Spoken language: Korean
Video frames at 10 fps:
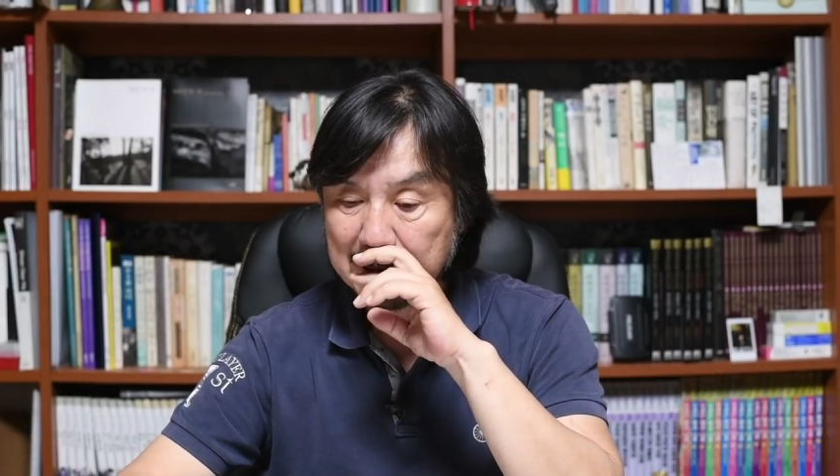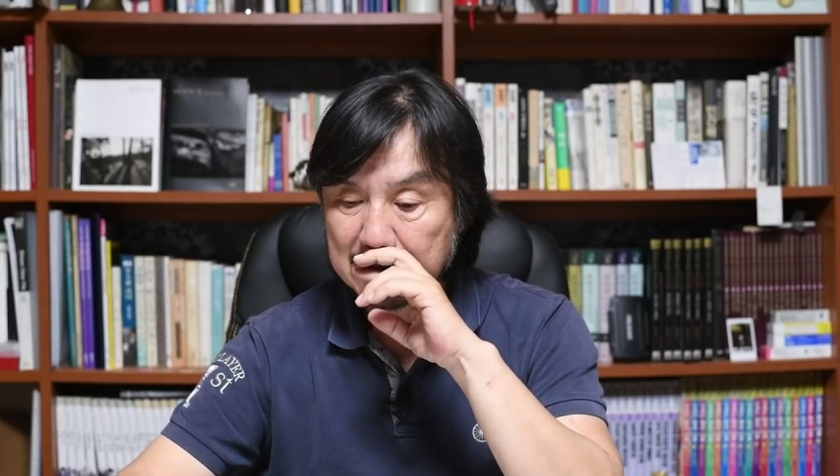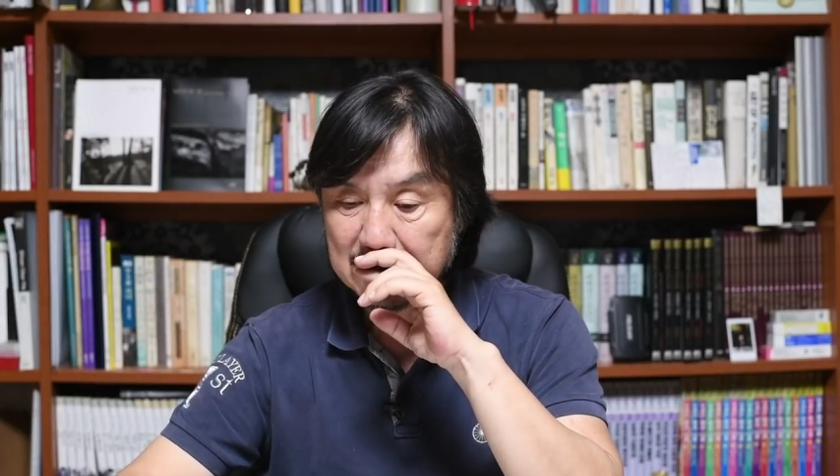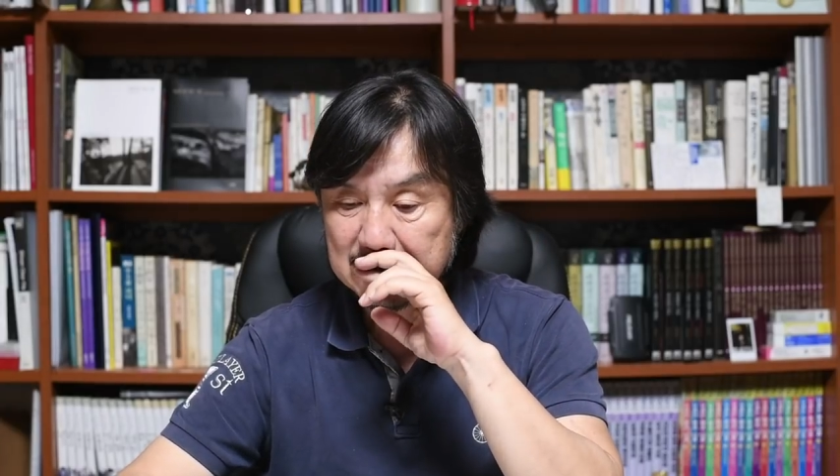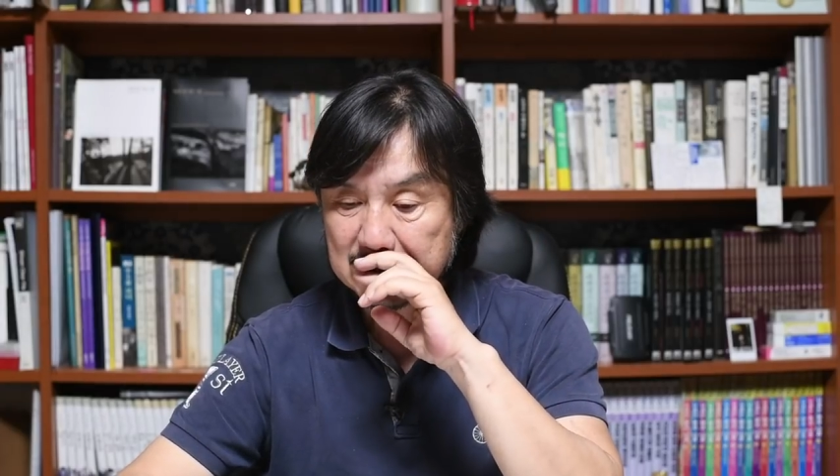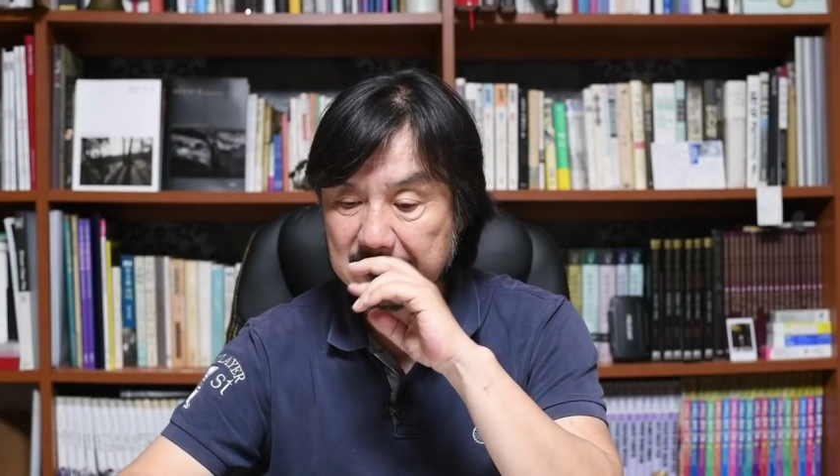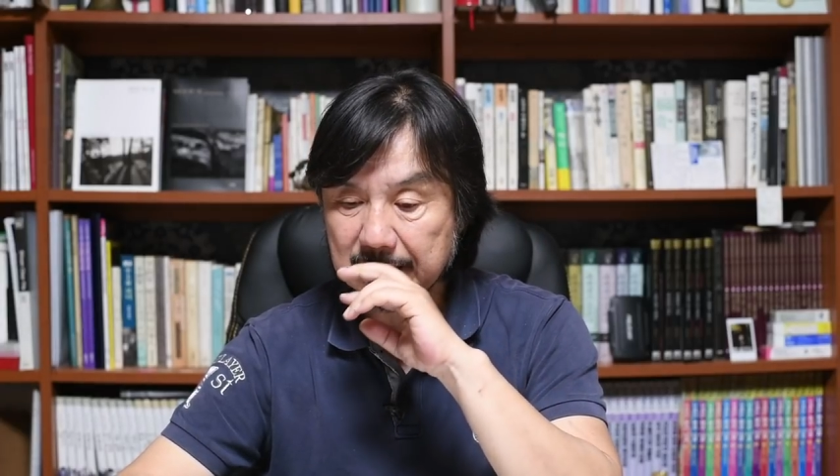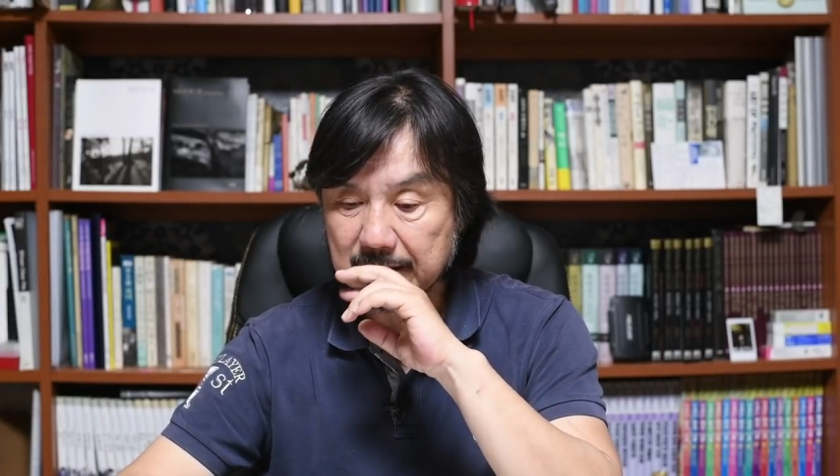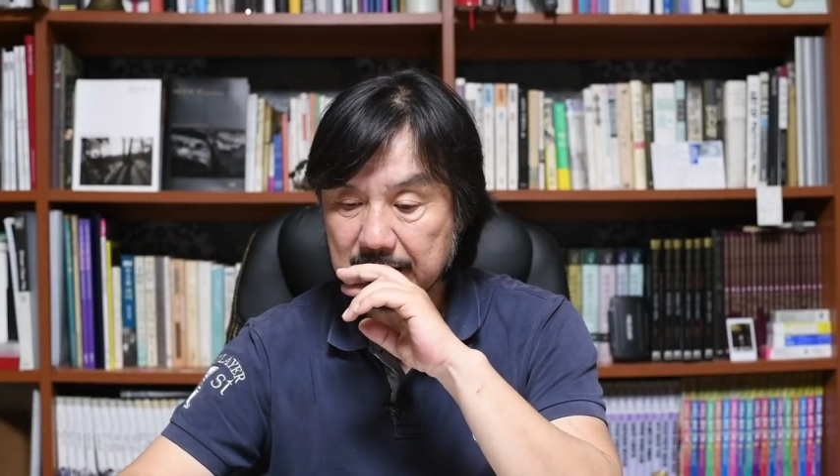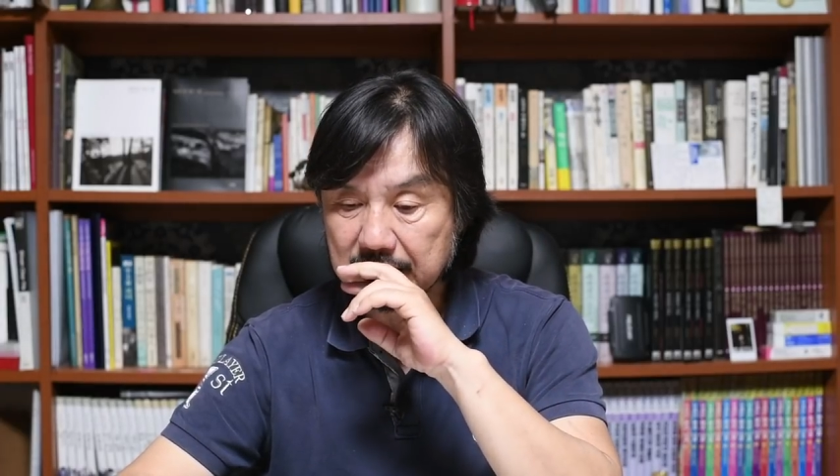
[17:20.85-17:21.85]

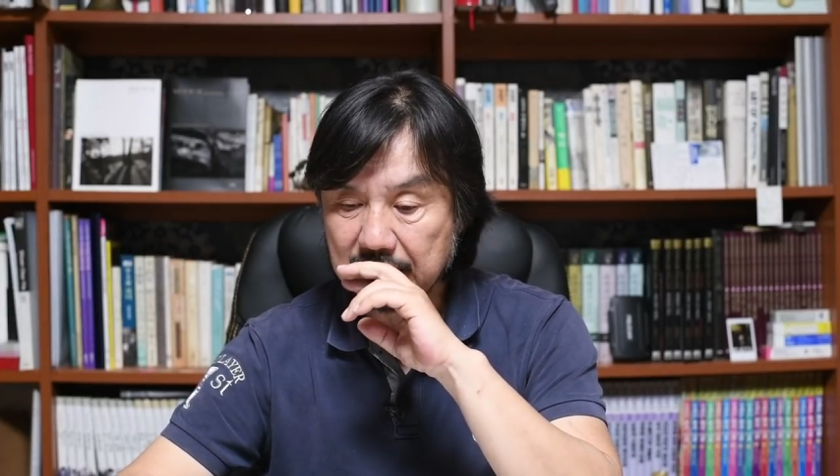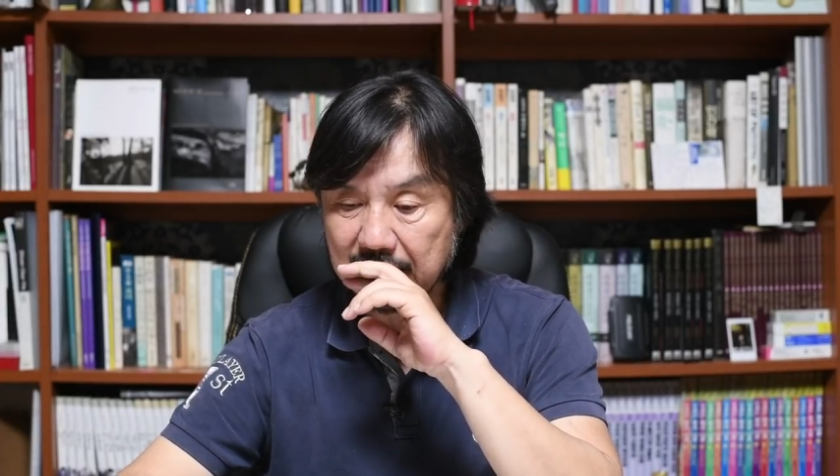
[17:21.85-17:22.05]
그래서, 어,